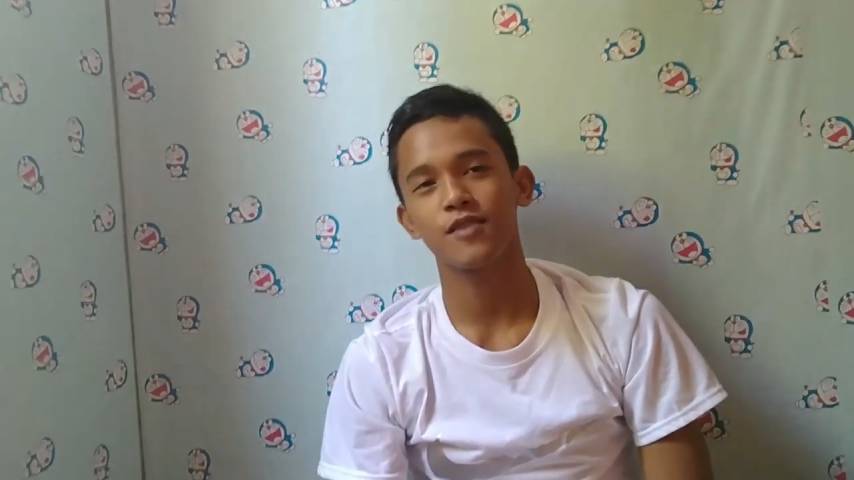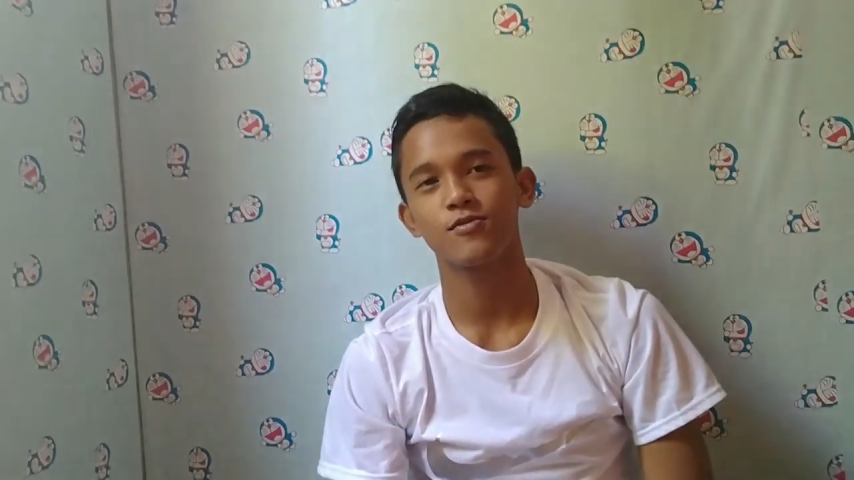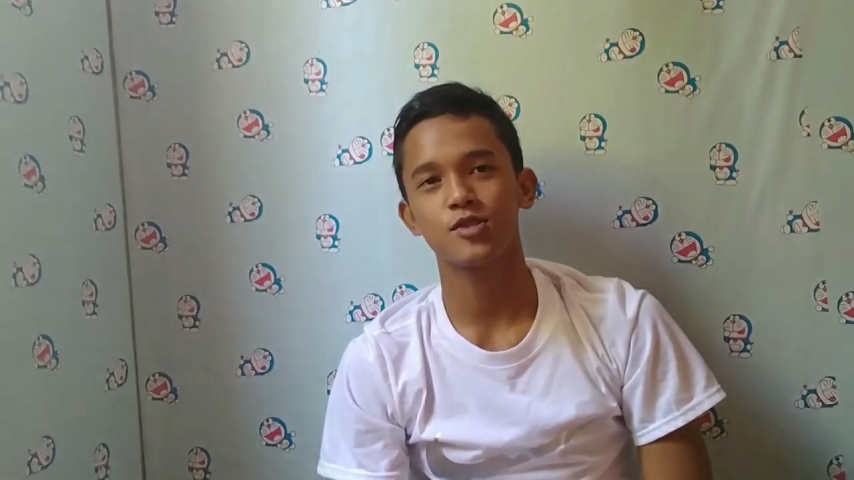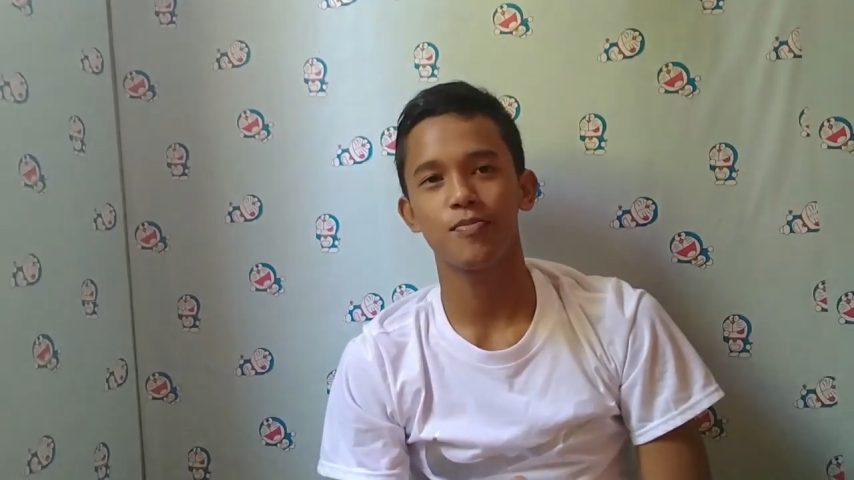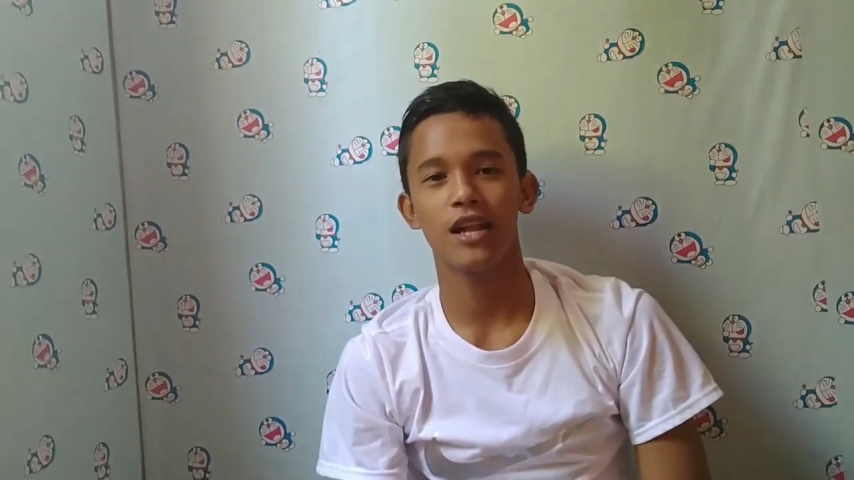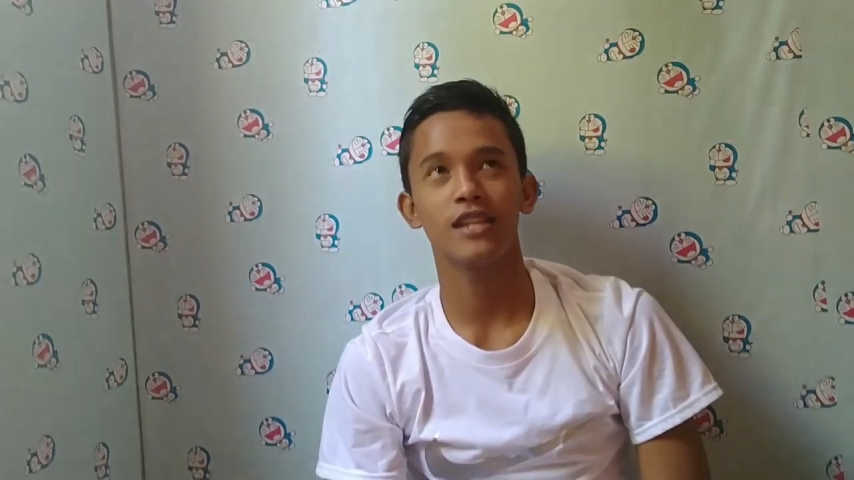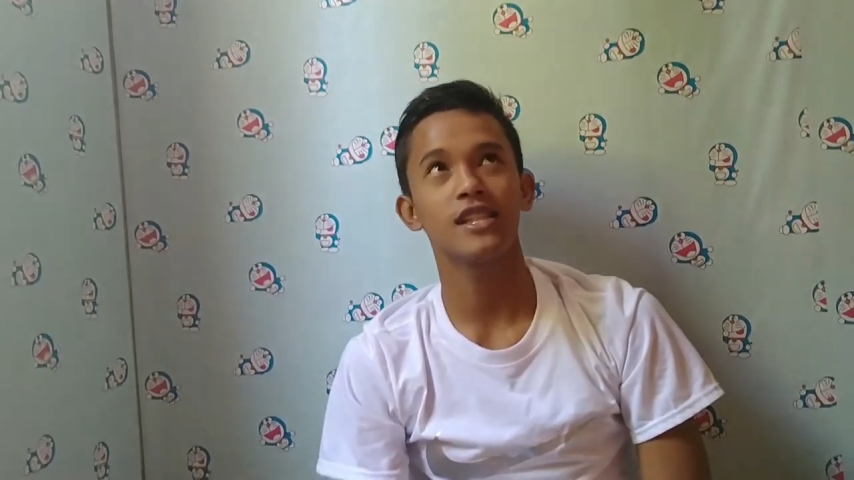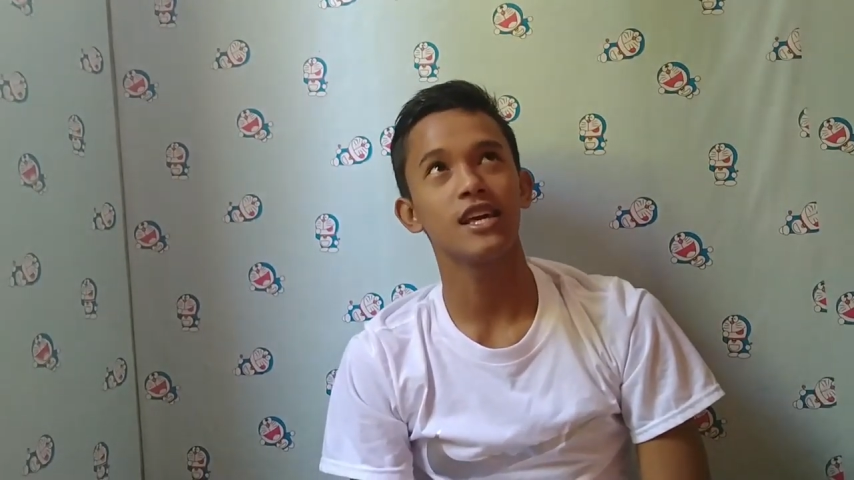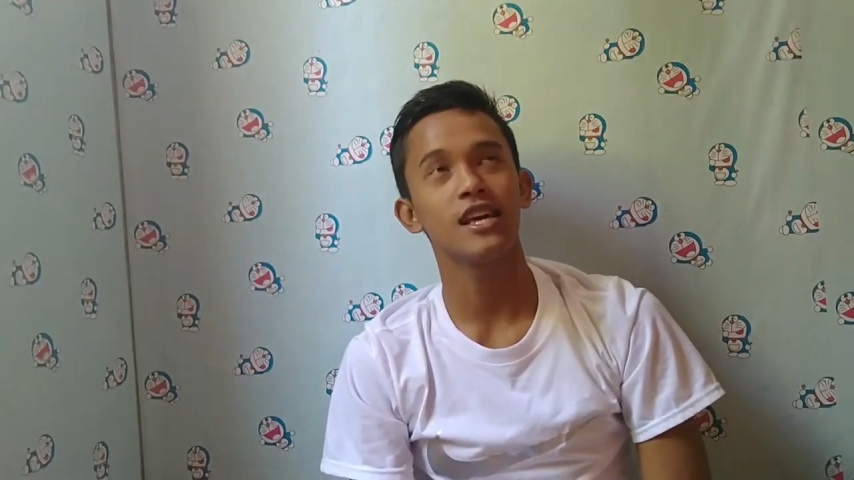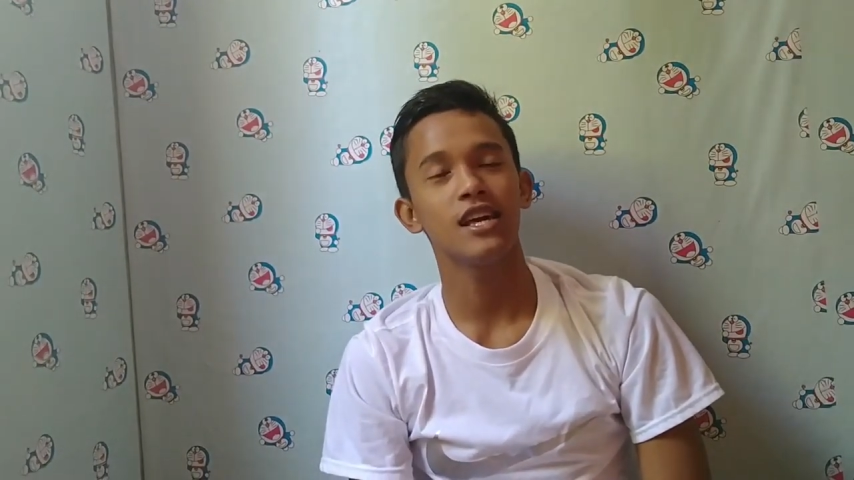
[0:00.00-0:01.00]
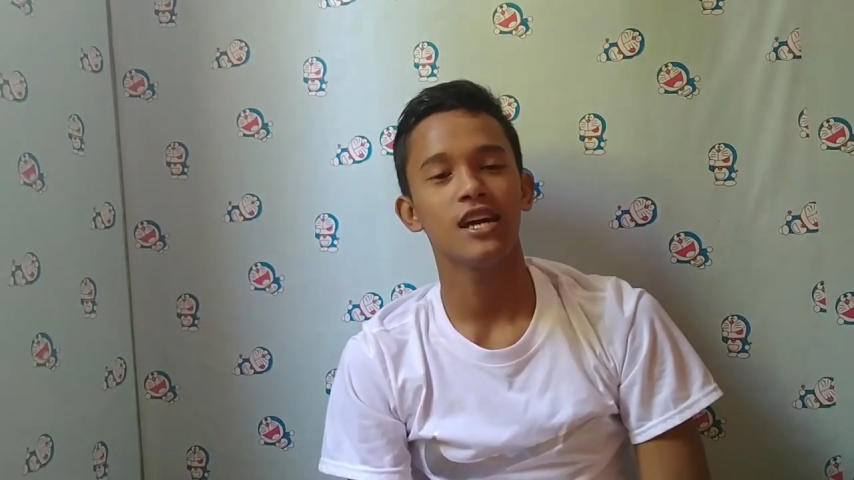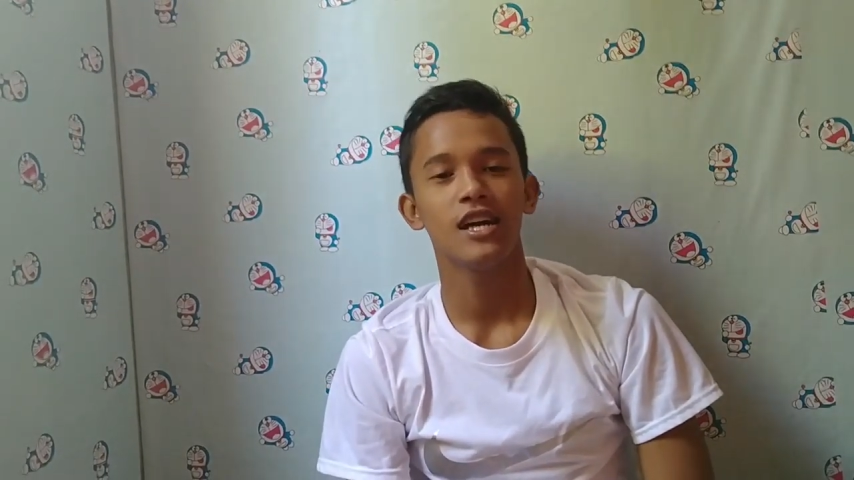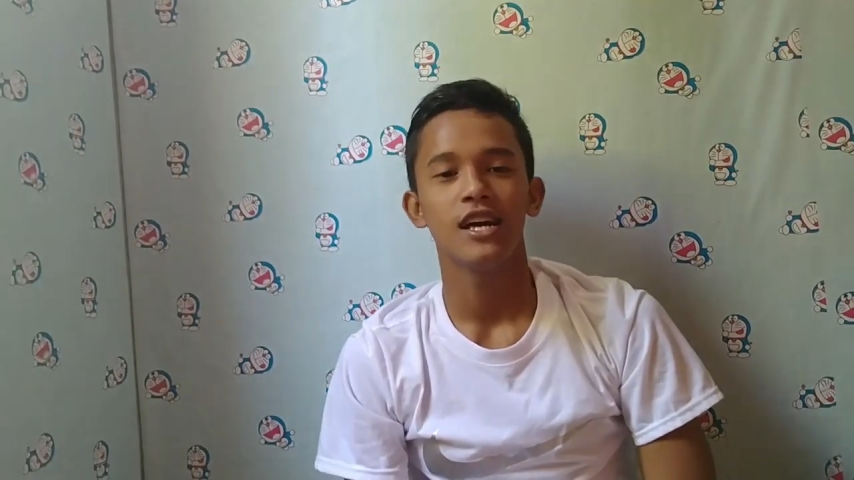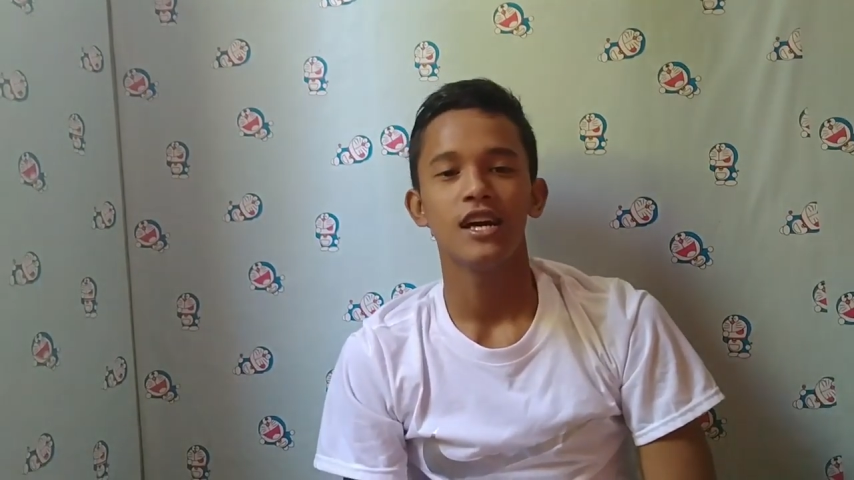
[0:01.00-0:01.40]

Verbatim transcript: Inter-Municipality,